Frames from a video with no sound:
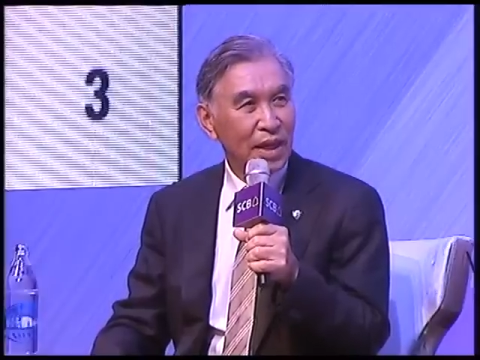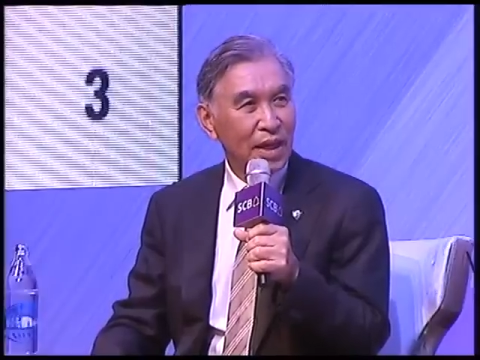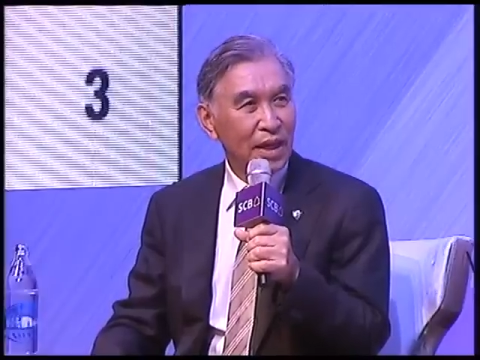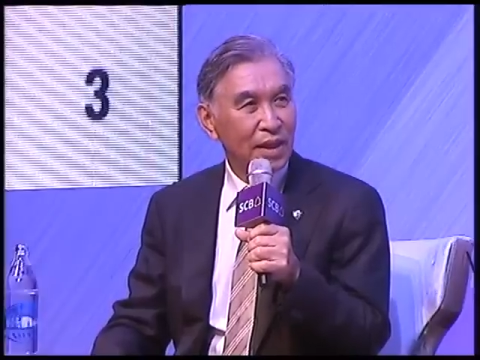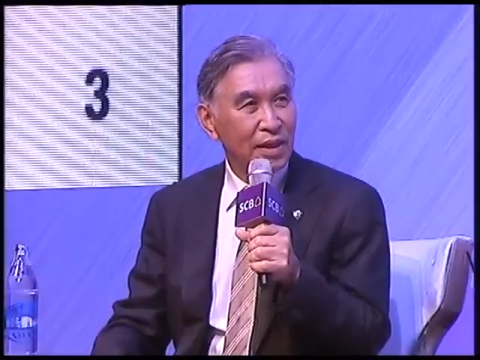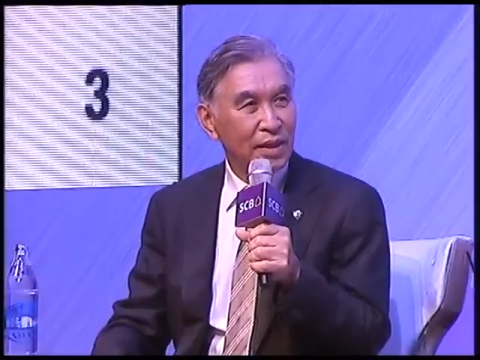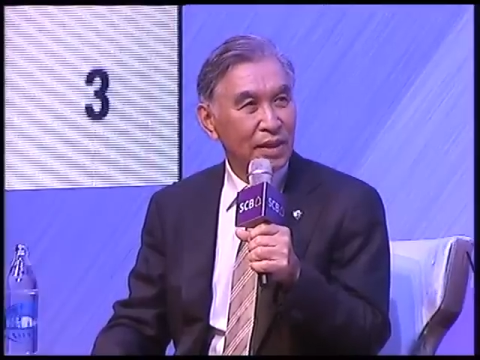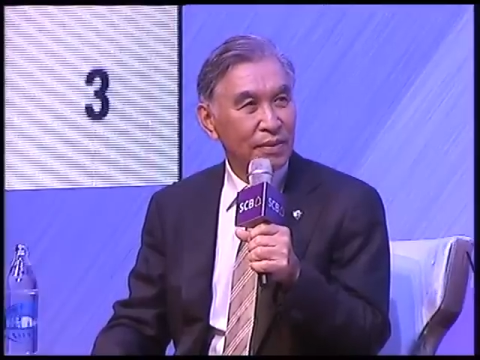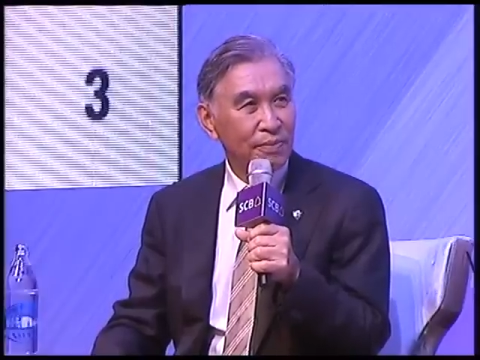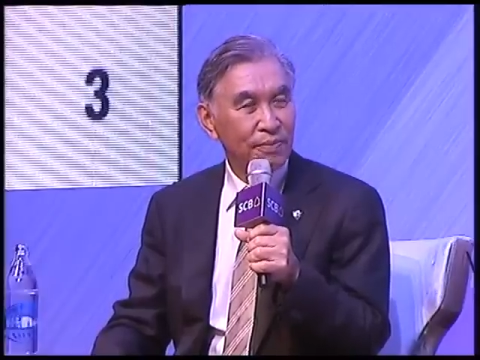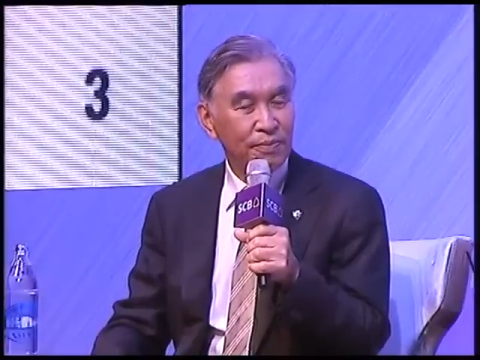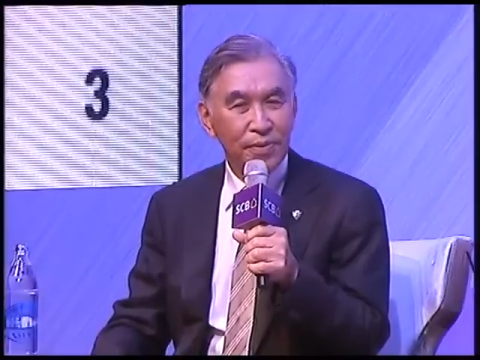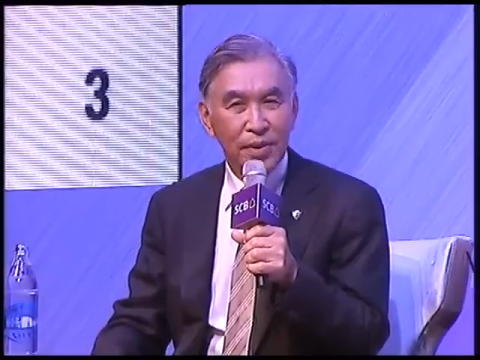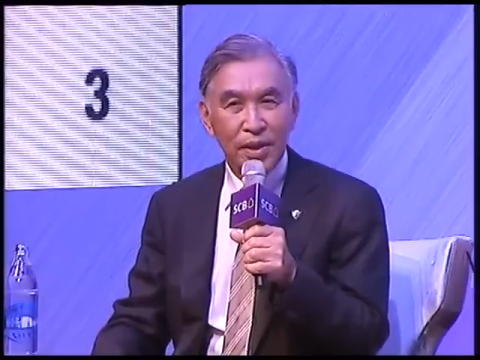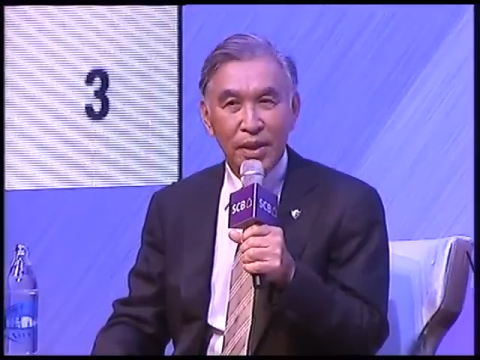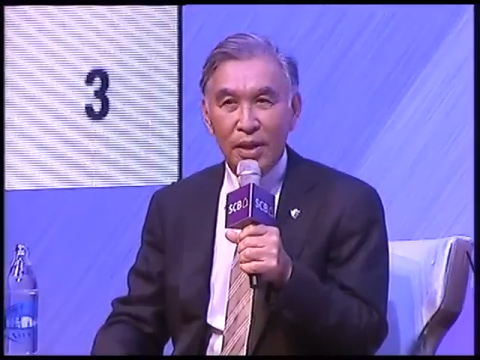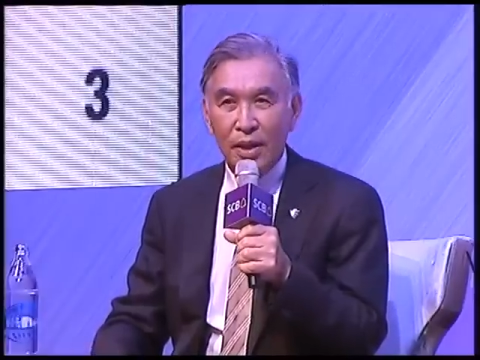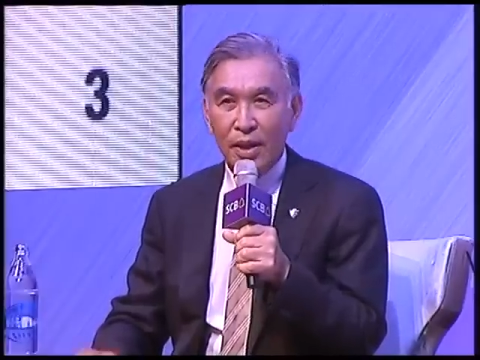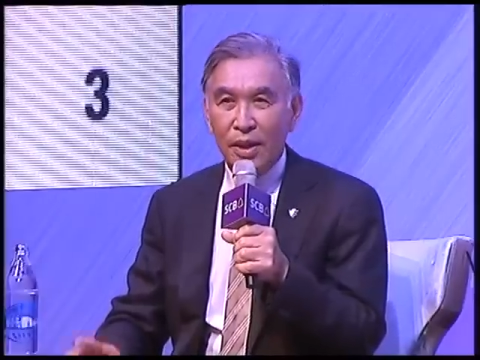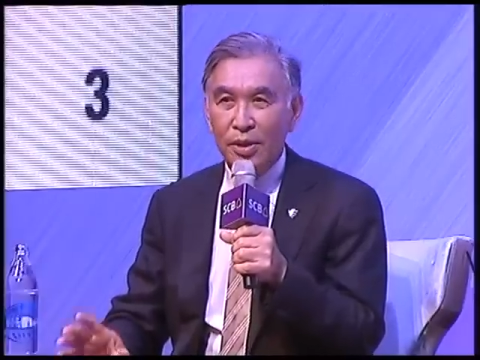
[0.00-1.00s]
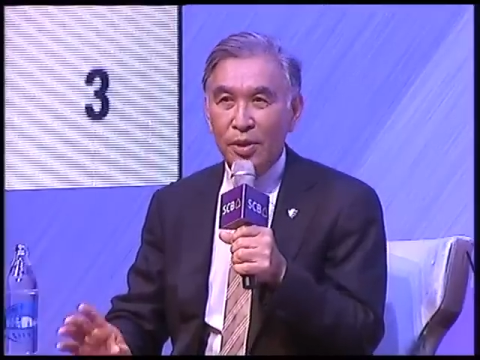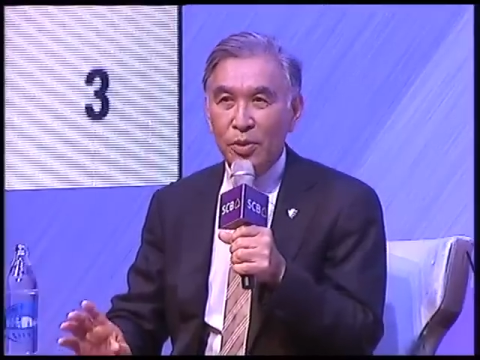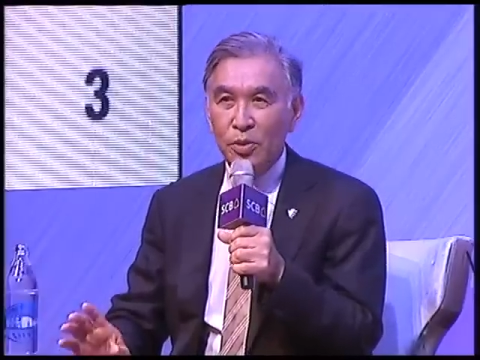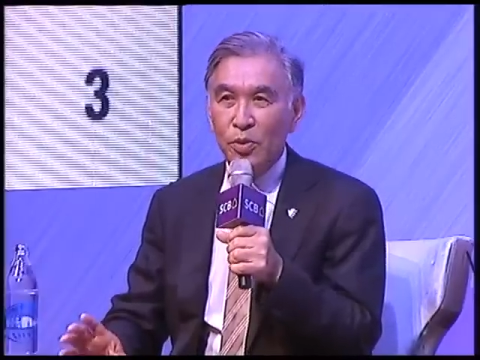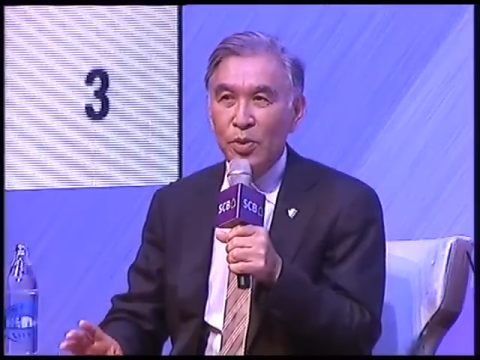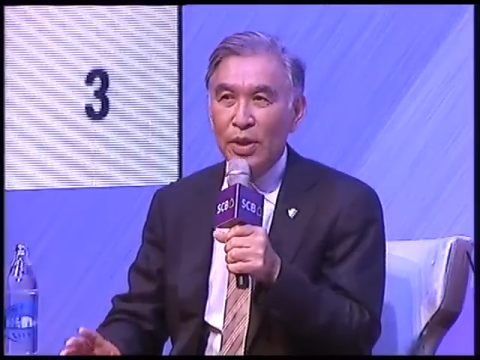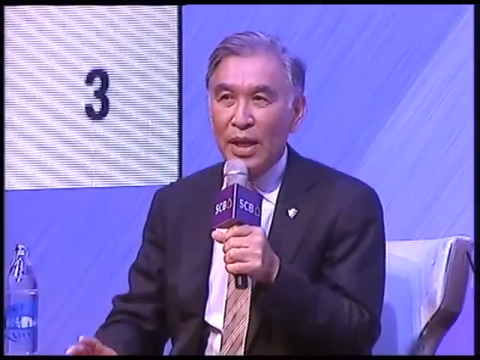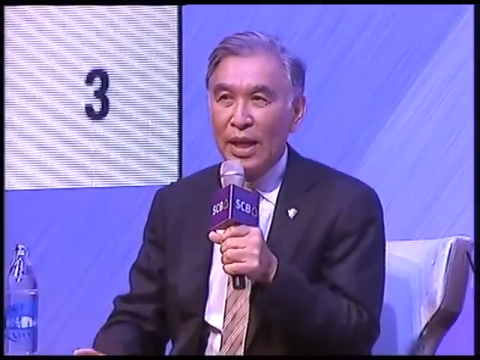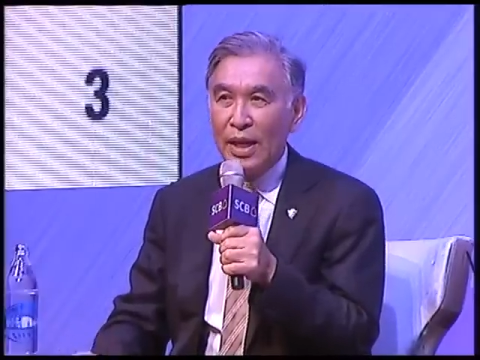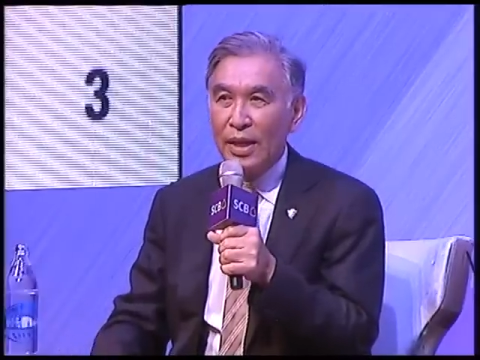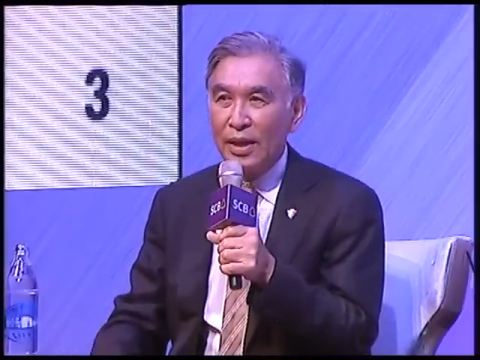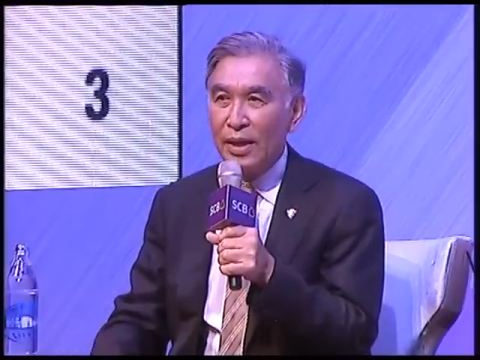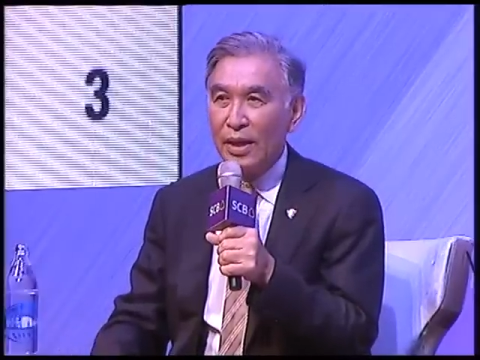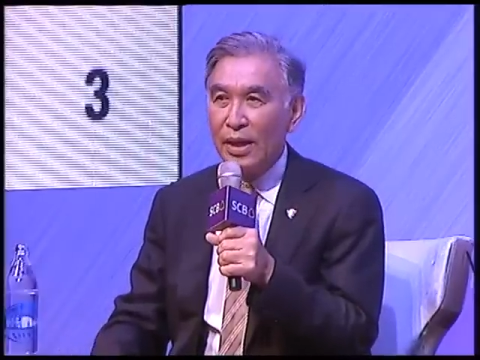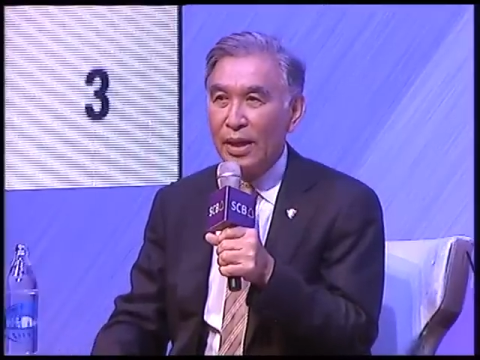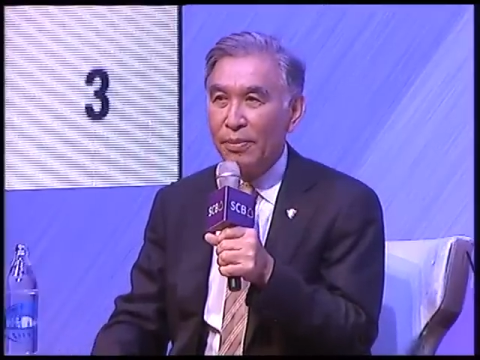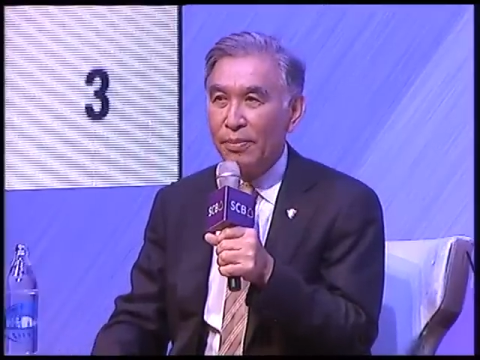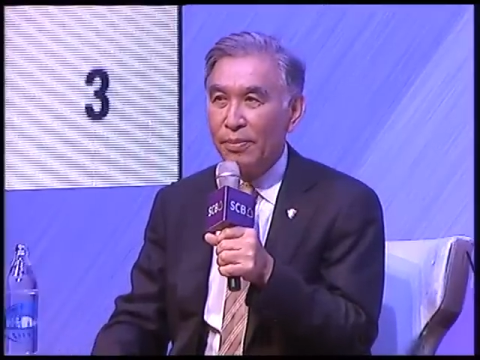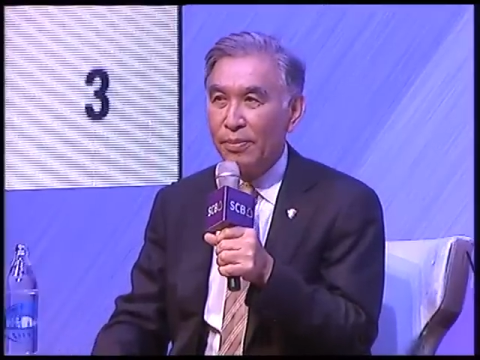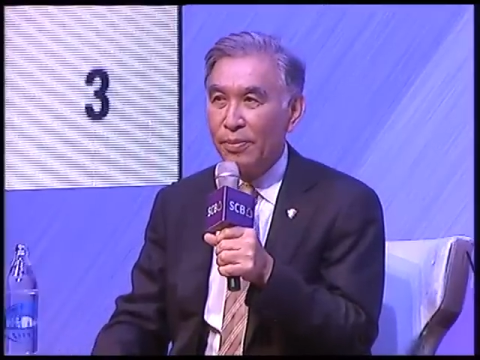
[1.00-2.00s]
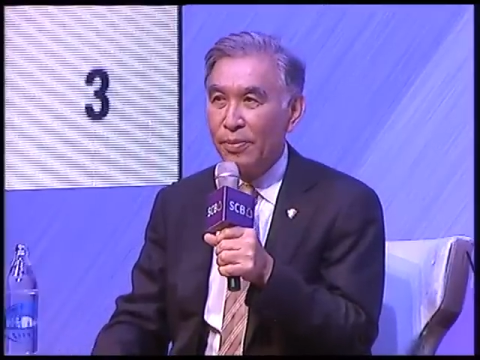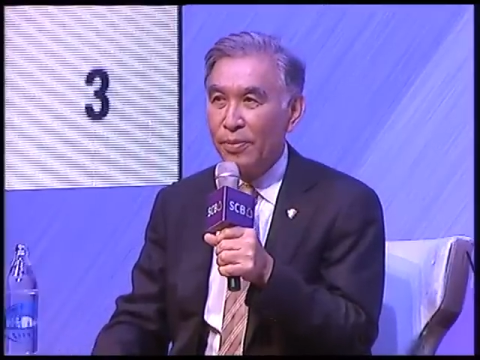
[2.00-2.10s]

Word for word: ได้ยกตัวอย่างนะครับ